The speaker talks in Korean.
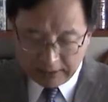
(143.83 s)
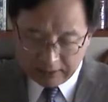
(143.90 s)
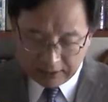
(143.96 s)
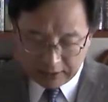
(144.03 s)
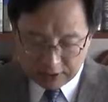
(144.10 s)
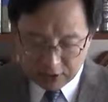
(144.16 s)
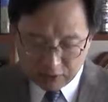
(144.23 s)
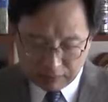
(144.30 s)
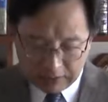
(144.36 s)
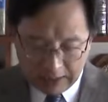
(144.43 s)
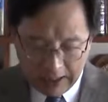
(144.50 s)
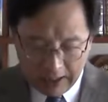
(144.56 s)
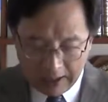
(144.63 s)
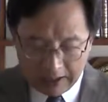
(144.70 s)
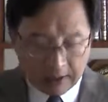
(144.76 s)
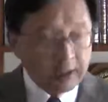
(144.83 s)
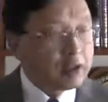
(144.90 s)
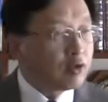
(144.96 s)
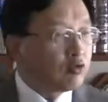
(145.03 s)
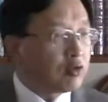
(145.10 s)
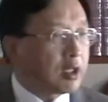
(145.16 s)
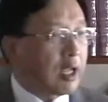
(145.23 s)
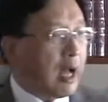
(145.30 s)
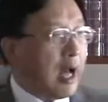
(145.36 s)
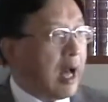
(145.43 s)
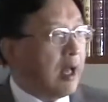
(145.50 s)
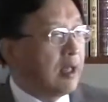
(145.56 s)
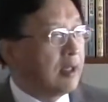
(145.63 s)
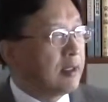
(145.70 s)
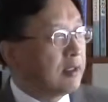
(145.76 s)
그렇습니다.
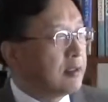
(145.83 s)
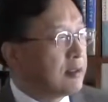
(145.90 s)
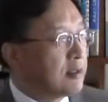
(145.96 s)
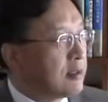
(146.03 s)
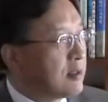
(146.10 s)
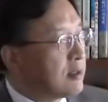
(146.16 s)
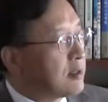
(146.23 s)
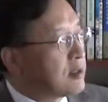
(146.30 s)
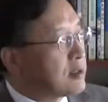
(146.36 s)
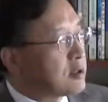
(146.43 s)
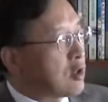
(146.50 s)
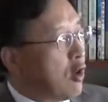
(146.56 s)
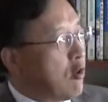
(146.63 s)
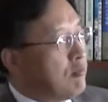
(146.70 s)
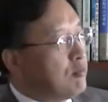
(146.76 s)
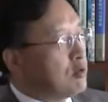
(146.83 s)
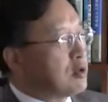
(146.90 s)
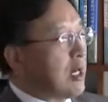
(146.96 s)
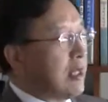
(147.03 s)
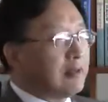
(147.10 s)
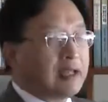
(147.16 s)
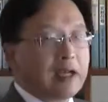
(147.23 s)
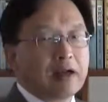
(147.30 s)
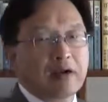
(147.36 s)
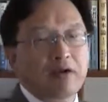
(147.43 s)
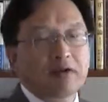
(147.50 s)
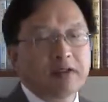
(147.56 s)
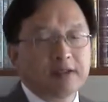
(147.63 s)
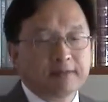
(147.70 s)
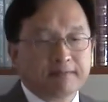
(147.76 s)
우리가 선물을 한다는
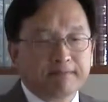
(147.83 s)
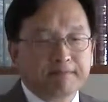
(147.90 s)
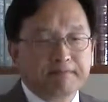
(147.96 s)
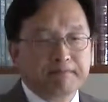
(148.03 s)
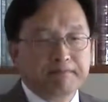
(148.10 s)
것은